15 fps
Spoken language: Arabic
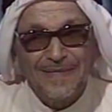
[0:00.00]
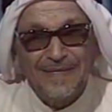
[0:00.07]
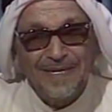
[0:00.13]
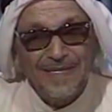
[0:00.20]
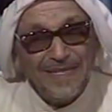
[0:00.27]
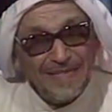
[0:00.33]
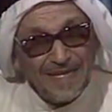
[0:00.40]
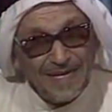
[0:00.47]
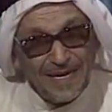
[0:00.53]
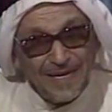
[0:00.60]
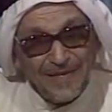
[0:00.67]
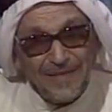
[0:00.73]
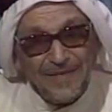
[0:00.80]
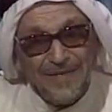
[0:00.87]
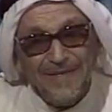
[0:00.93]
لذيذ على
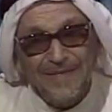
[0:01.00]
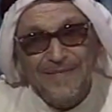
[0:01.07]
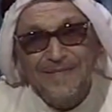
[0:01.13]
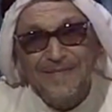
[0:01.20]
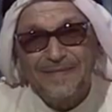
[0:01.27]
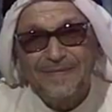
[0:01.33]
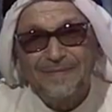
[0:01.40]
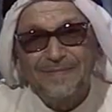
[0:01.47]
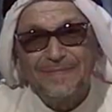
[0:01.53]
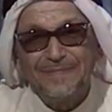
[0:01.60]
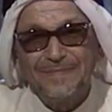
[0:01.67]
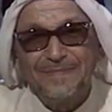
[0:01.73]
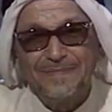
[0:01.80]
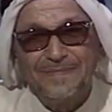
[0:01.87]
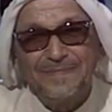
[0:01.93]
الإذن
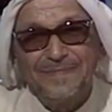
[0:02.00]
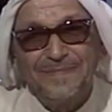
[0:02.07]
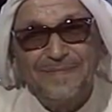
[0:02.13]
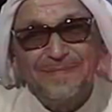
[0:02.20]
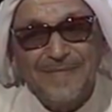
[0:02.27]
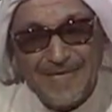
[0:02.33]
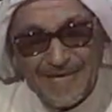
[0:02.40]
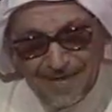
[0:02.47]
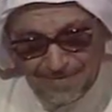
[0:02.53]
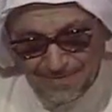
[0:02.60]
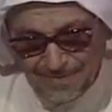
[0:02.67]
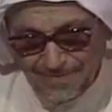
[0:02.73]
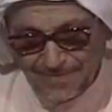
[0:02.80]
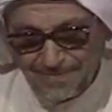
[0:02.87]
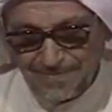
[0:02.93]
نعم
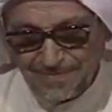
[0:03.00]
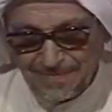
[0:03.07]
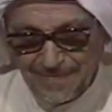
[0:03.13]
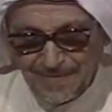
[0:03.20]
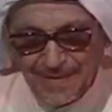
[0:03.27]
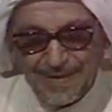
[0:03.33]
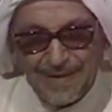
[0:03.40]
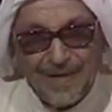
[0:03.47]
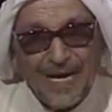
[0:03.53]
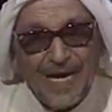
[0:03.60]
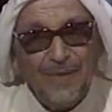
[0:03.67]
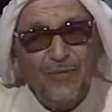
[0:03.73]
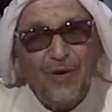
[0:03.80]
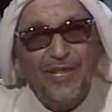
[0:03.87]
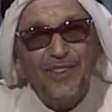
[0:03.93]

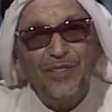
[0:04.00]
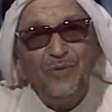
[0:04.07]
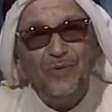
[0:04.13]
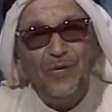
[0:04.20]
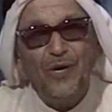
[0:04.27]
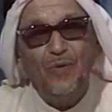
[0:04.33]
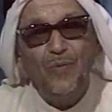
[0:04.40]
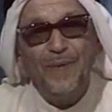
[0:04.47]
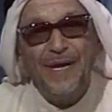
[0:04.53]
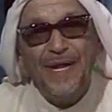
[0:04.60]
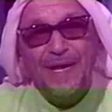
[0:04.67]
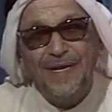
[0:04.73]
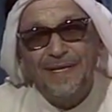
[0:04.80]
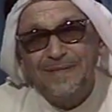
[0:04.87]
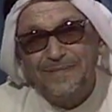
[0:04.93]
المؤذنون
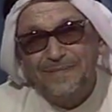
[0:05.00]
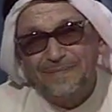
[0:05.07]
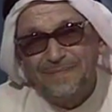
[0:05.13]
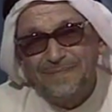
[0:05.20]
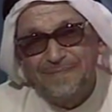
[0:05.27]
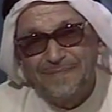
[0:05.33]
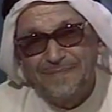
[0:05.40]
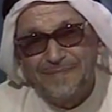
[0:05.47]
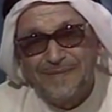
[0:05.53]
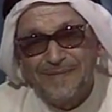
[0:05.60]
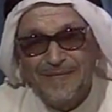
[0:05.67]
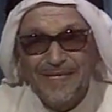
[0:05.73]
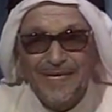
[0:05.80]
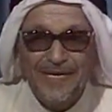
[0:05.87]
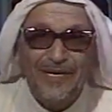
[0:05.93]
أمناء
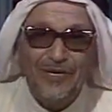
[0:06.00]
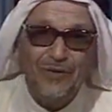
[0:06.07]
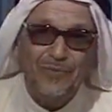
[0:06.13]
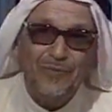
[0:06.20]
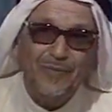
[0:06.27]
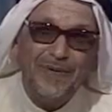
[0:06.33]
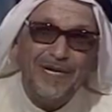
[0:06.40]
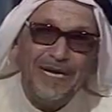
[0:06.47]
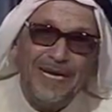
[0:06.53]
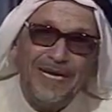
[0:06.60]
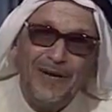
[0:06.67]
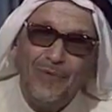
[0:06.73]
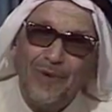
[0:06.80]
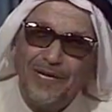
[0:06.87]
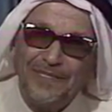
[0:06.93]
لأنهم أمناء على
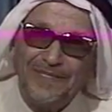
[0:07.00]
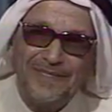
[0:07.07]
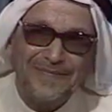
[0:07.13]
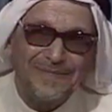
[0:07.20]
الوقت